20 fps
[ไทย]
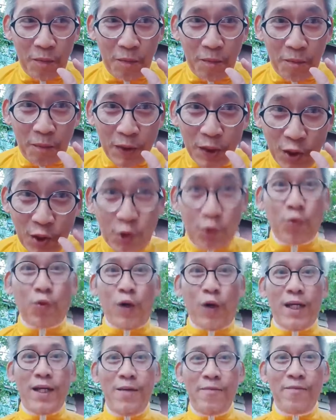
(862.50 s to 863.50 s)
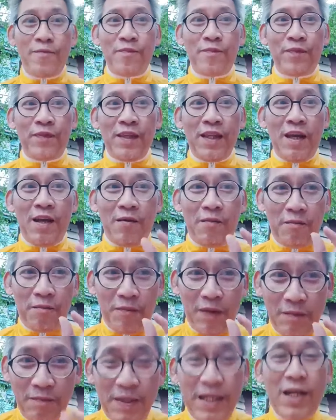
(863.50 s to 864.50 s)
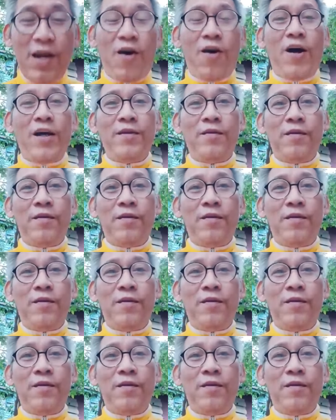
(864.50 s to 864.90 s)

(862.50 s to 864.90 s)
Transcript: มันสวยมันมีน้อย